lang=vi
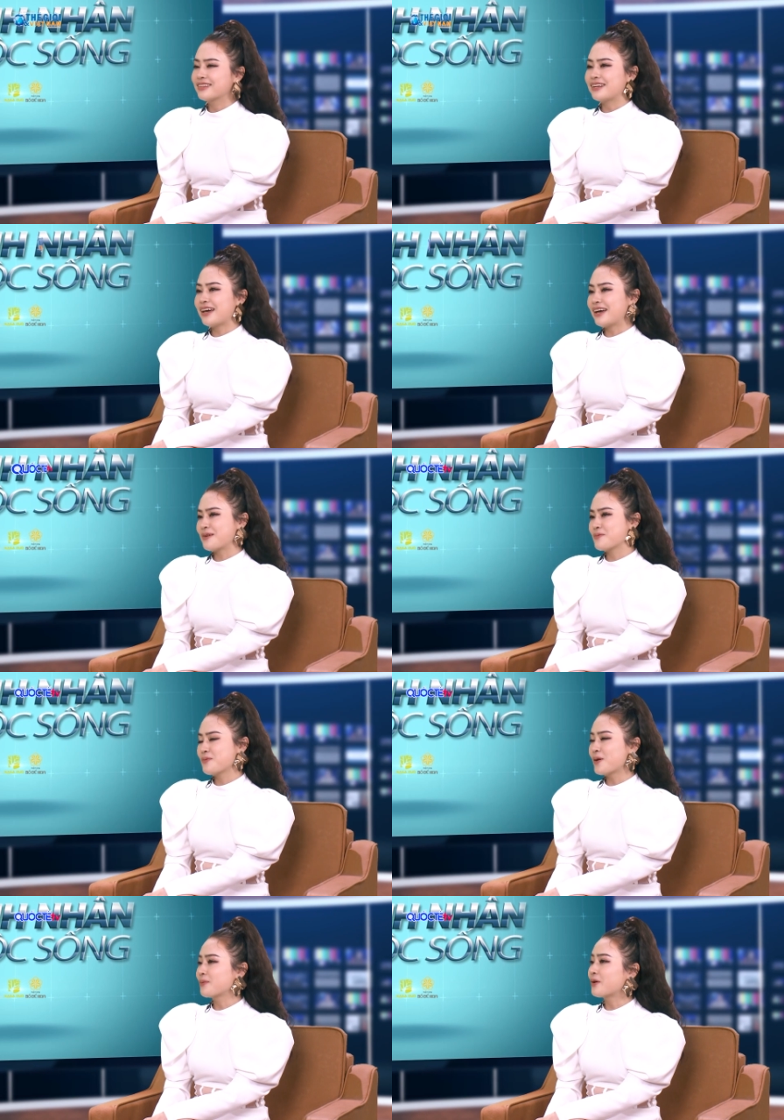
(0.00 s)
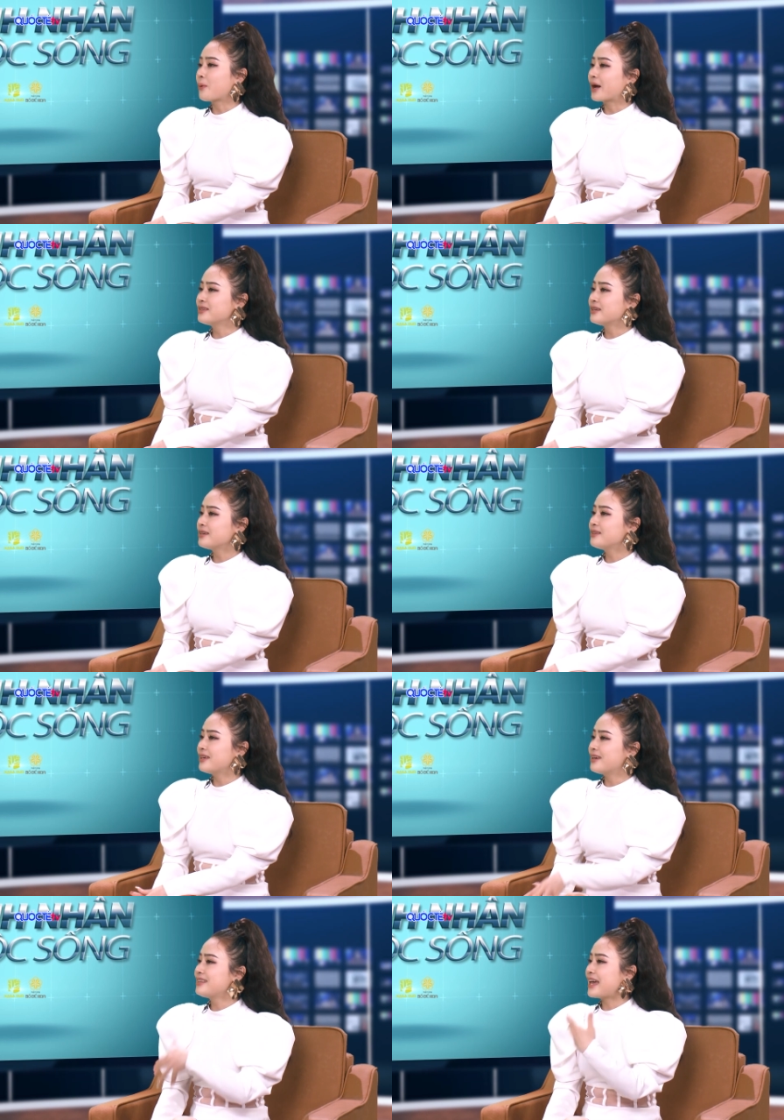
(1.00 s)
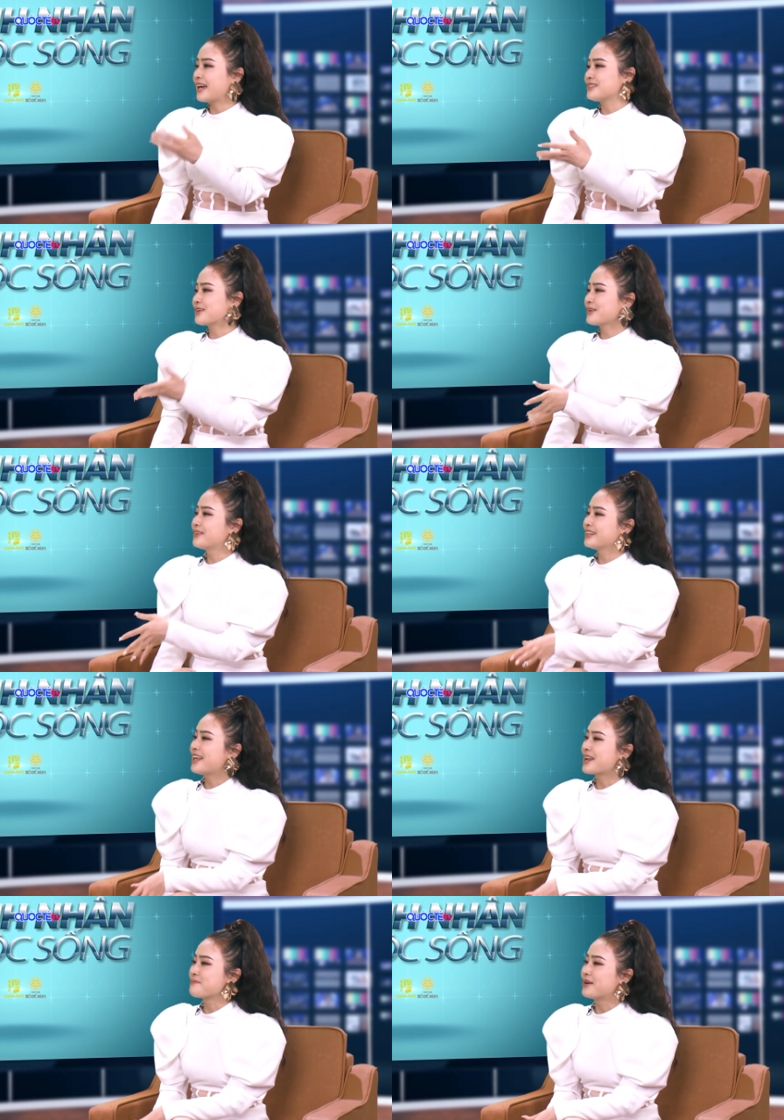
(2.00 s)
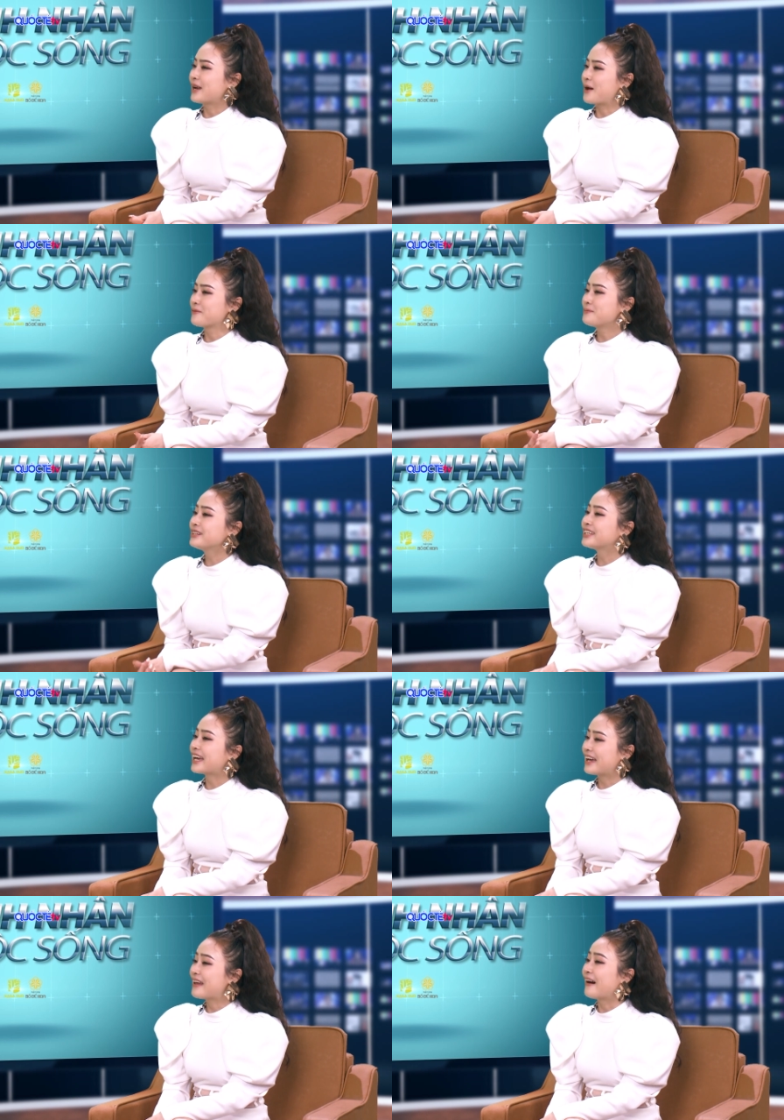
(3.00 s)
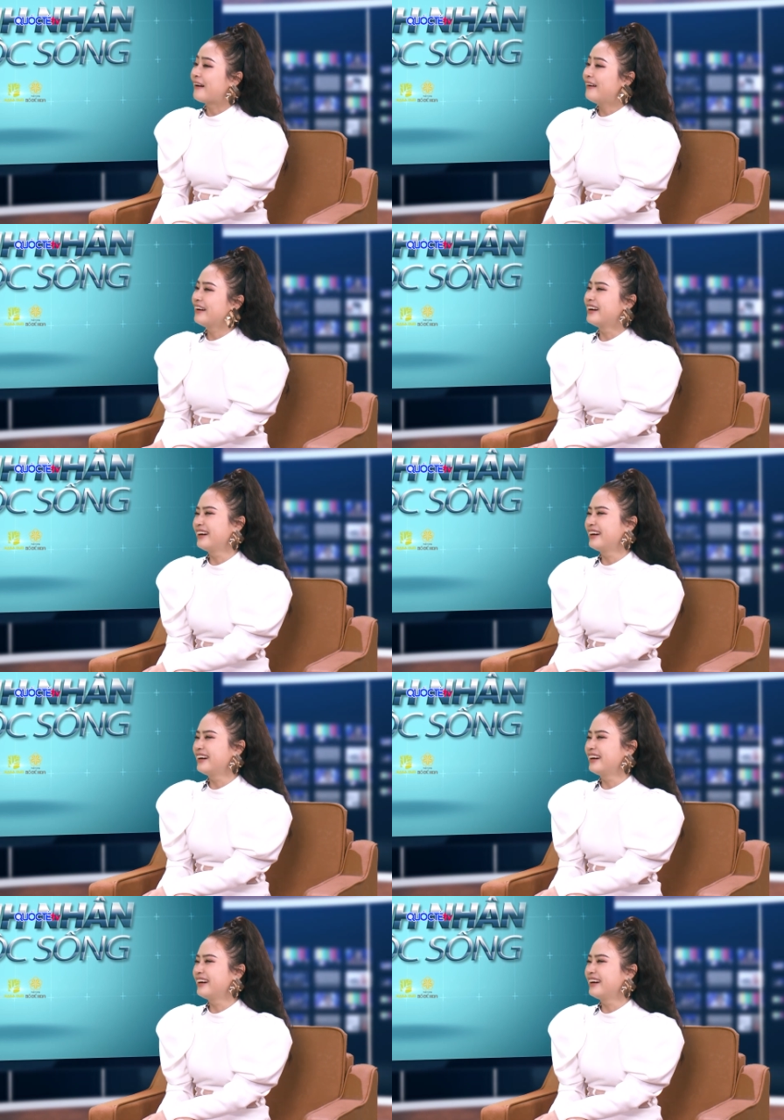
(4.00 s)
Thế là em cũng không có quá dễ dàng cho cái vấn đề là mở lòng với bất kỳ ai đó.